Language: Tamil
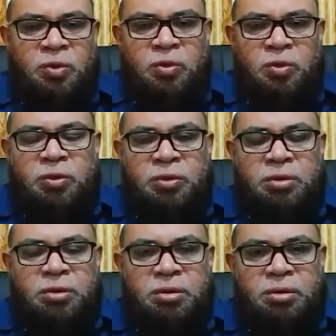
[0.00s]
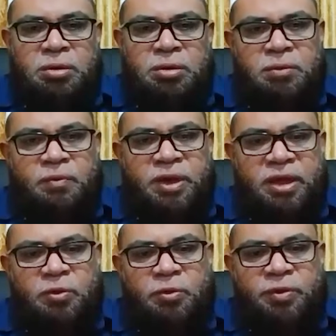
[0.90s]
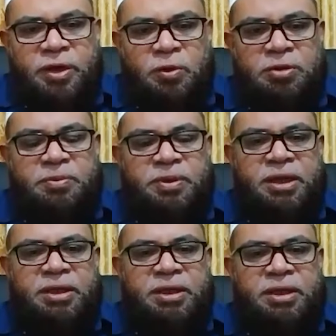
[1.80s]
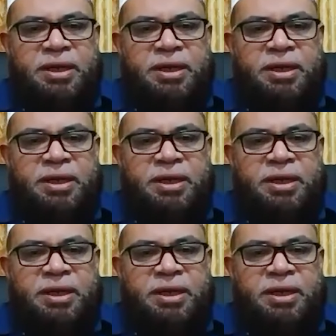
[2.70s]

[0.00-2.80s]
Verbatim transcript: ஒரு வயது வயோதிபரை